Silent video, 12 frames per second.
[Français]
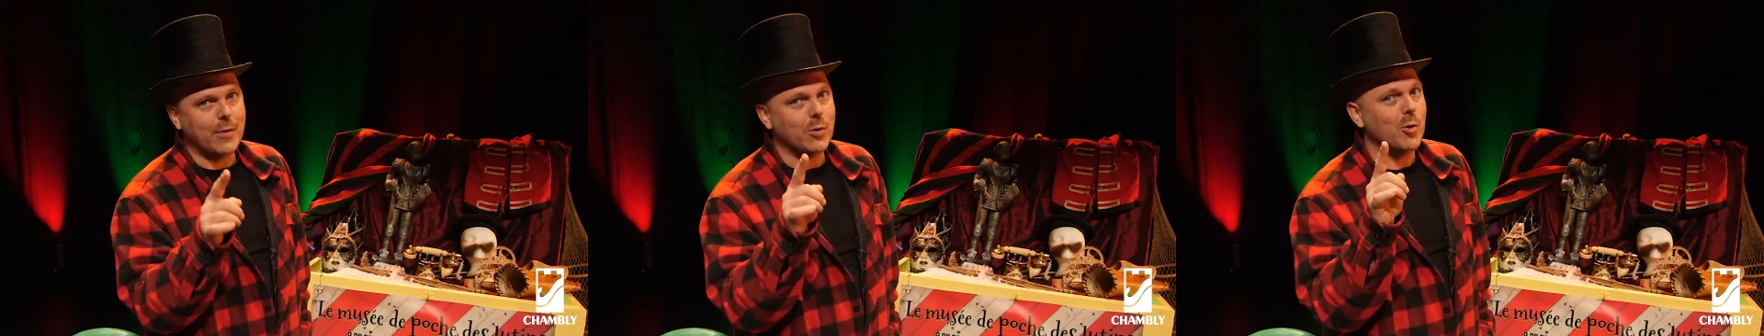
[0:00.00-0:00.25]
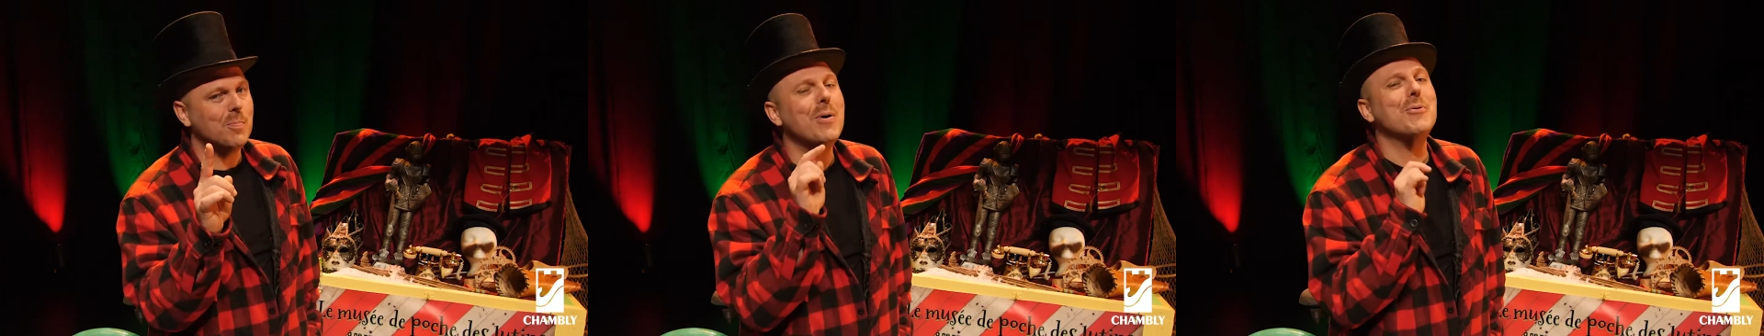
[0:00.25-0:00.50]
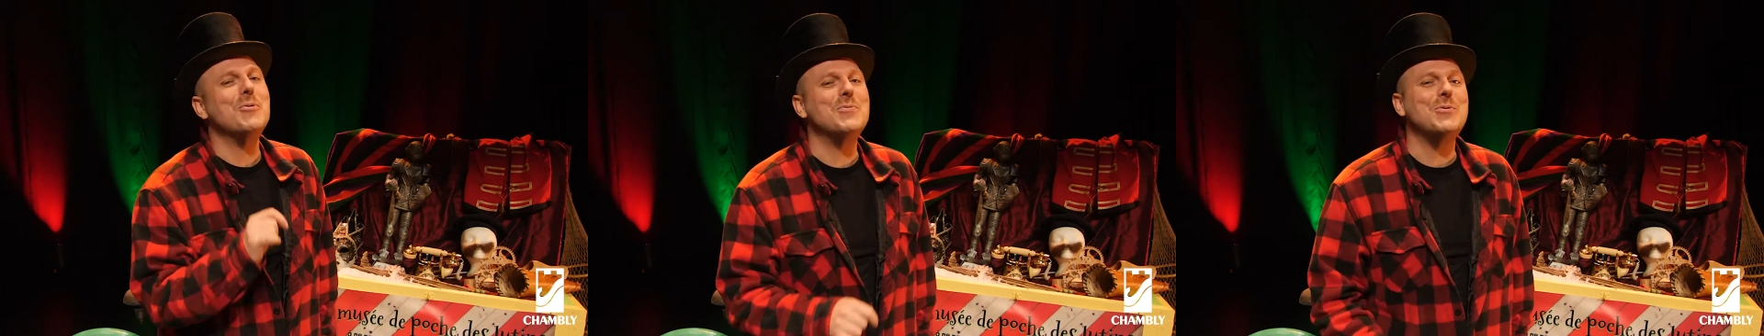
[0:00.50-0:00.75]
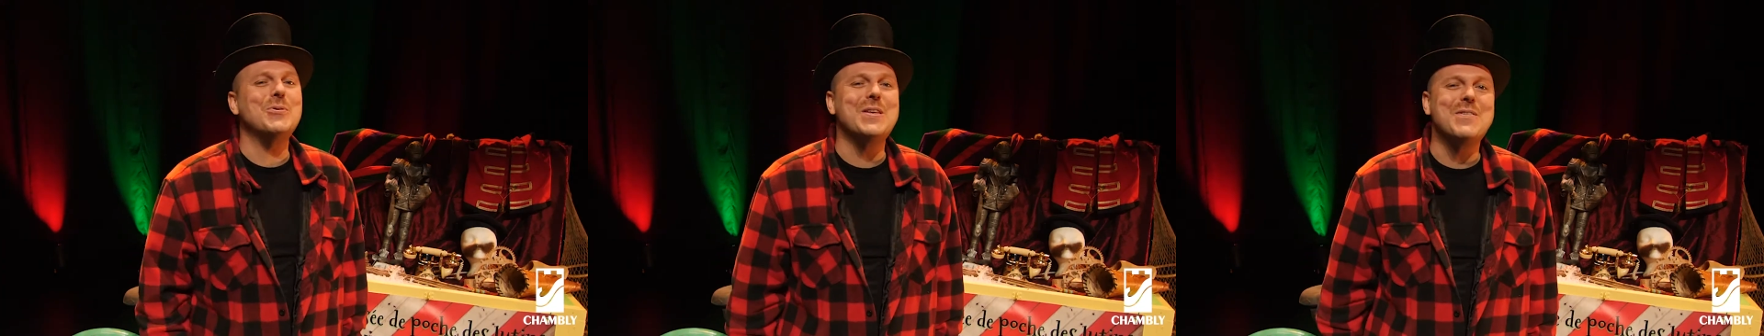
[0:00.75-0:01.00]
À ne pas
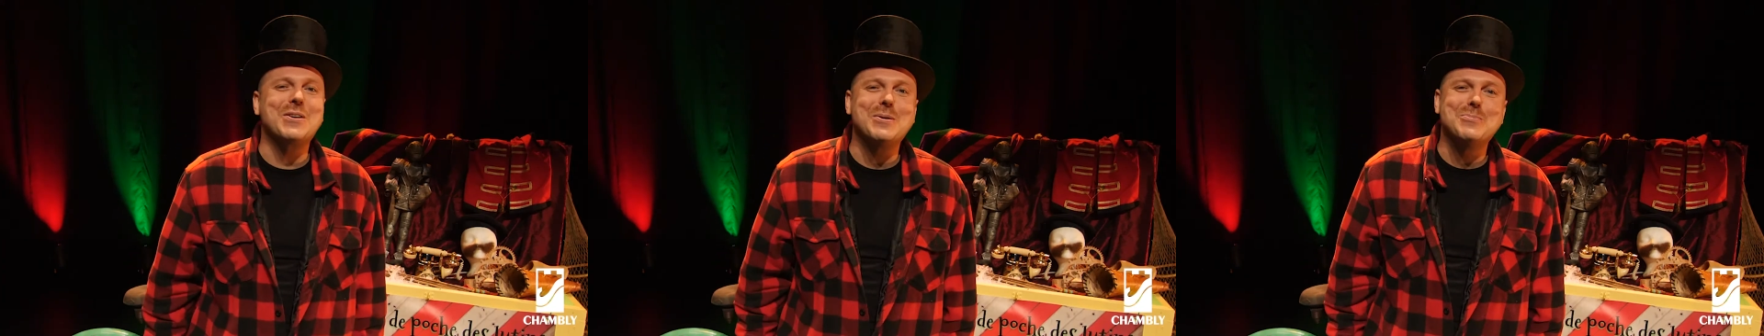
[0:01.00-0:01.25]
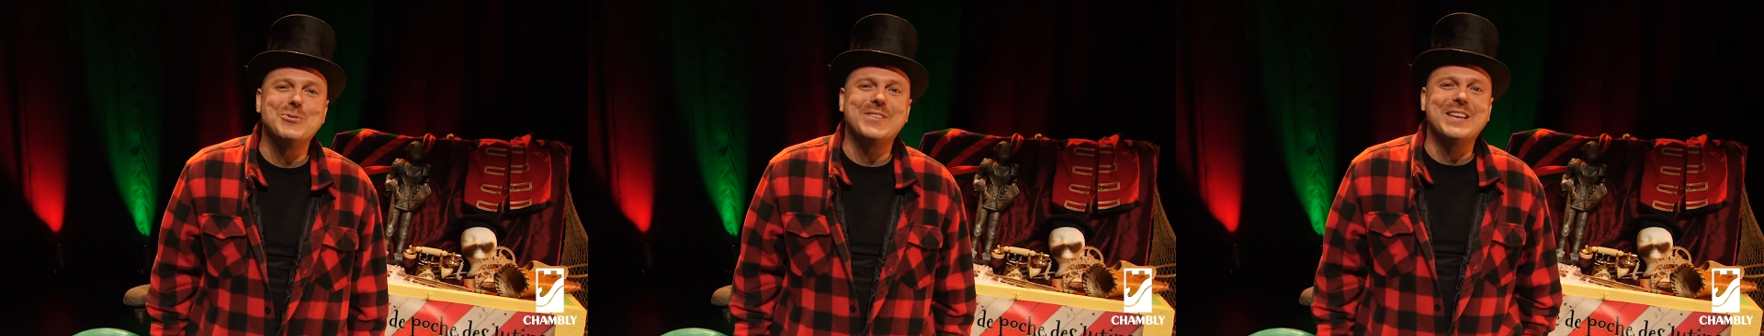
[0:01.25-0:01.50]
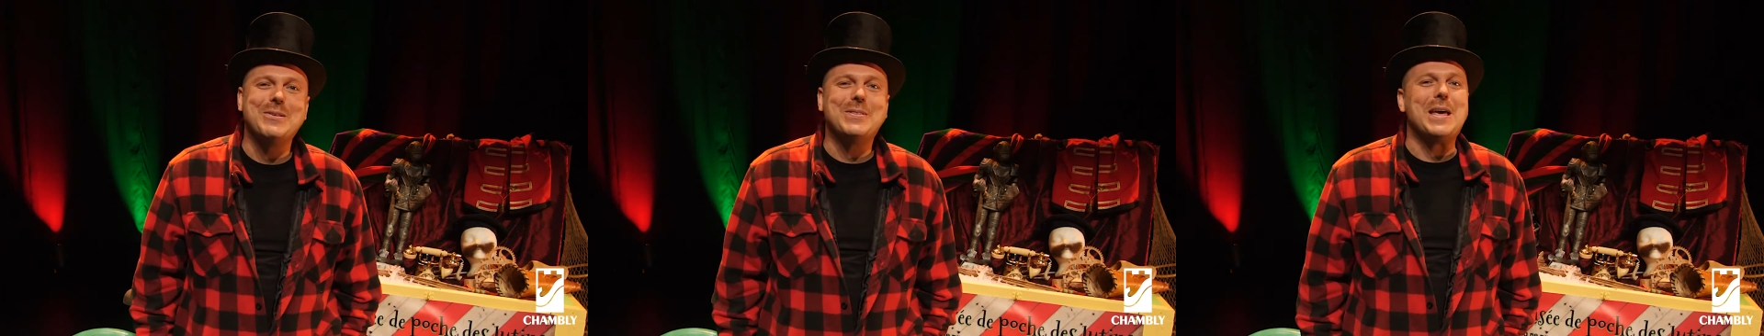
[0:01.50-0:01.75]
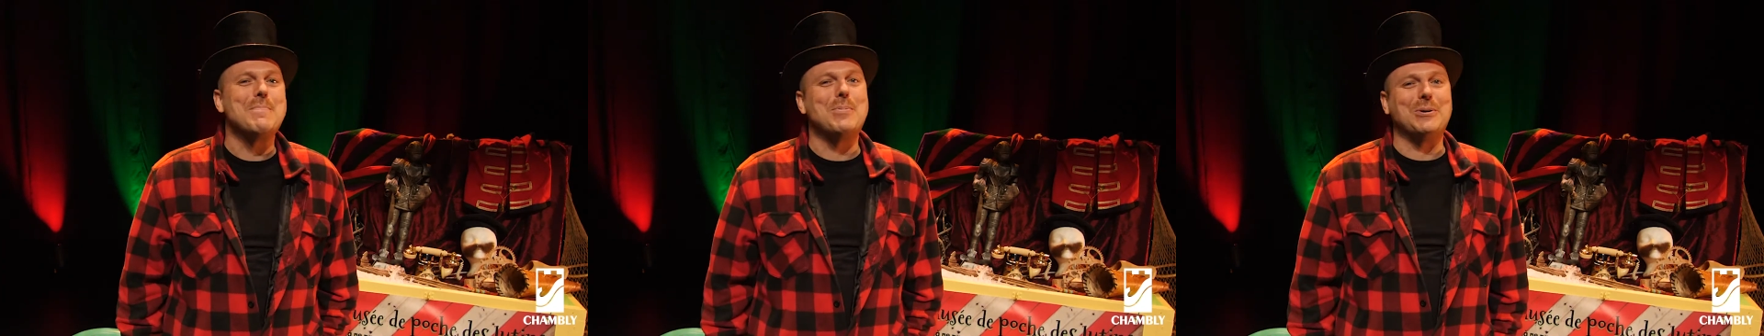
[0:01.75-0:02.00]
confondre avec le musée des
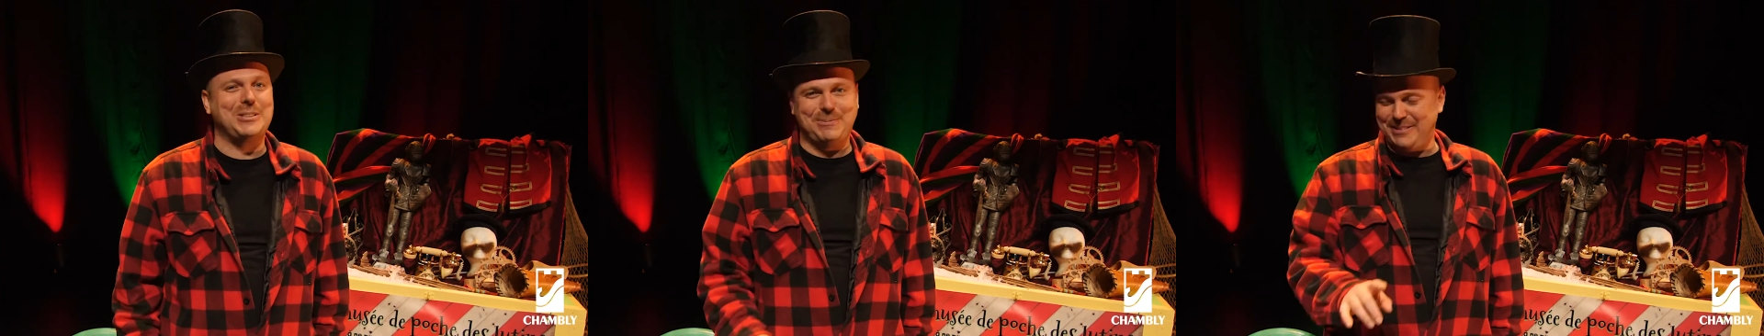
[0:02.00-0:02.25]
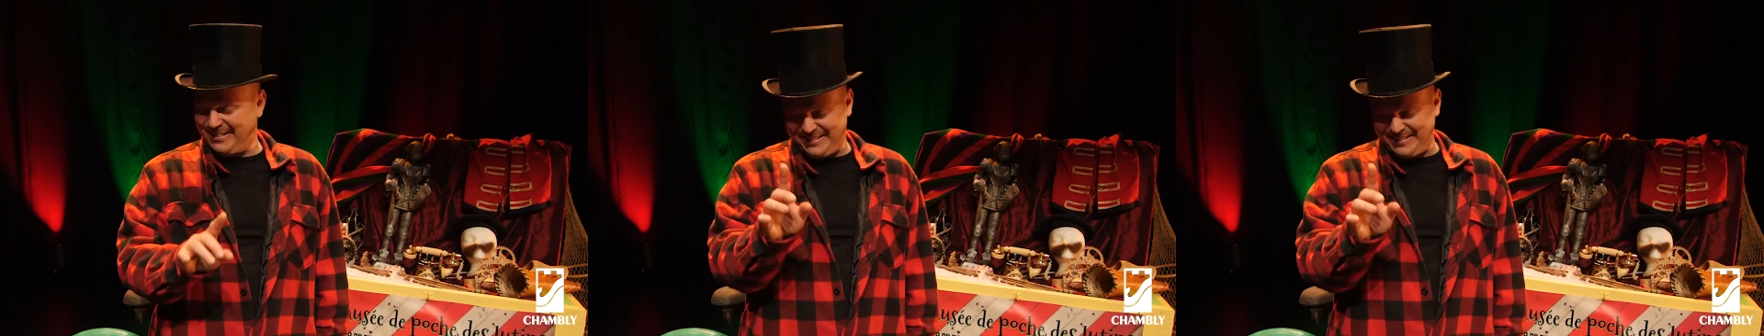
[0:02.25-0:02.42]
lutins poche, parce